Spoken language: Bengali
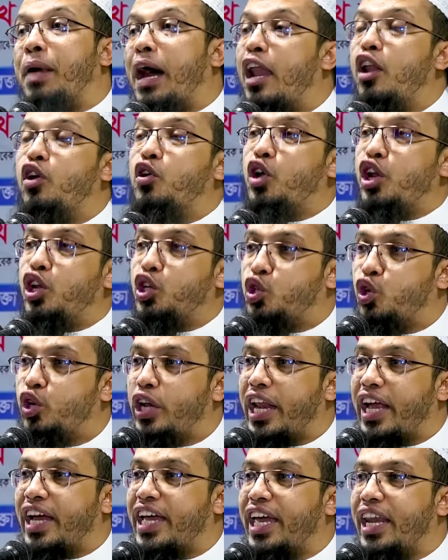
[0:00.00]
ভালো করে
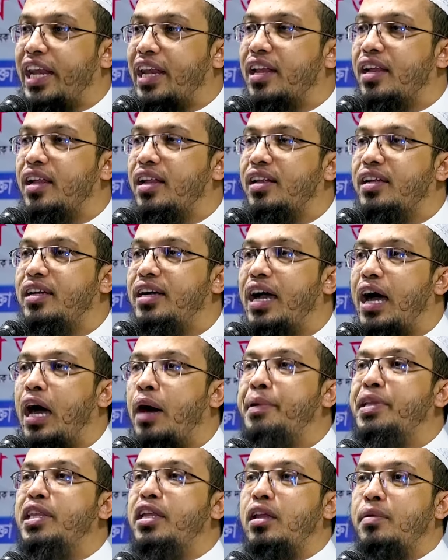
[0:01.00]
শুনে রাখেন
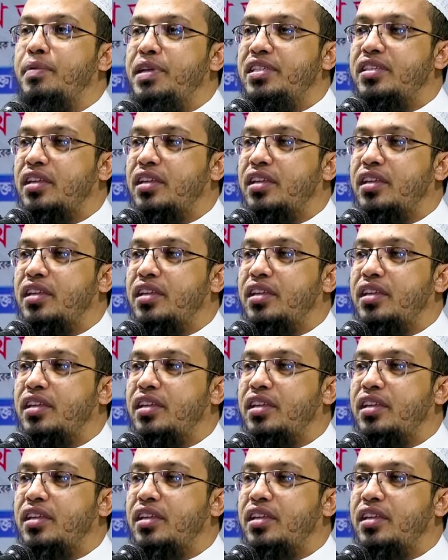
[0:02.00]
আমাদের নবী